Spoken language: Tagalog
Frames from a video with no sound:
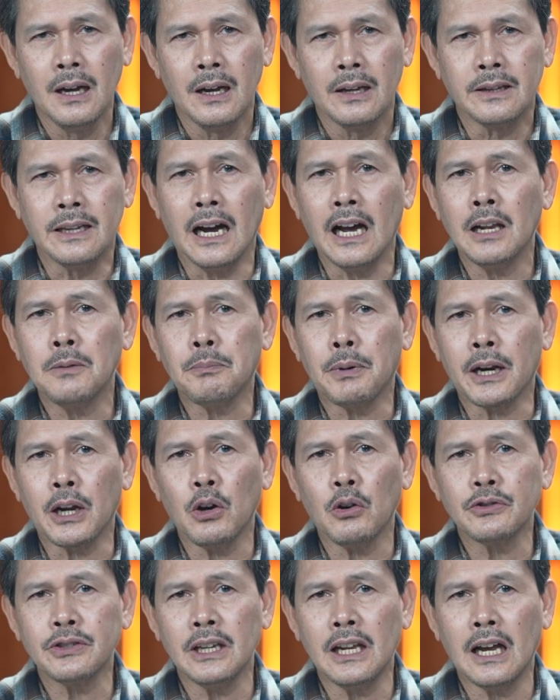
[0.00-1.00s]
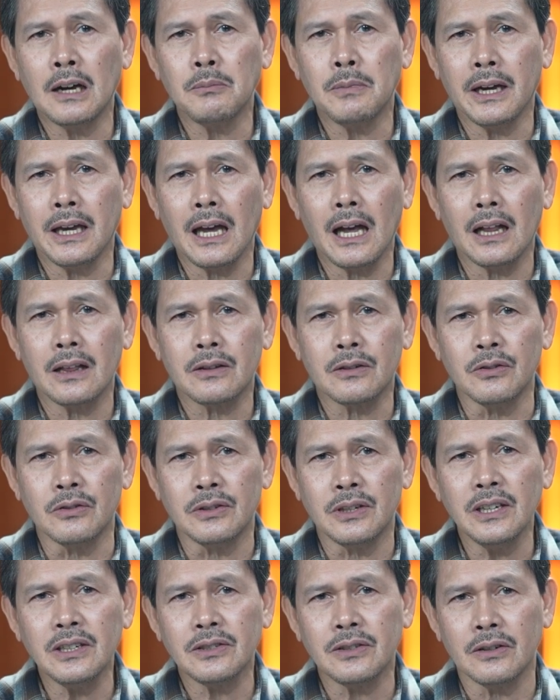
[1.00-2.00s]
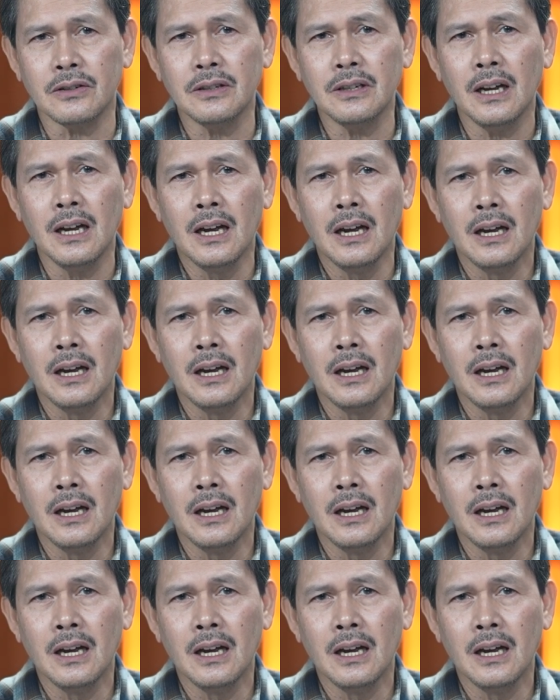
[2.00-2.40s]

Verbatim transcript: Dahil pareho silang may health condition,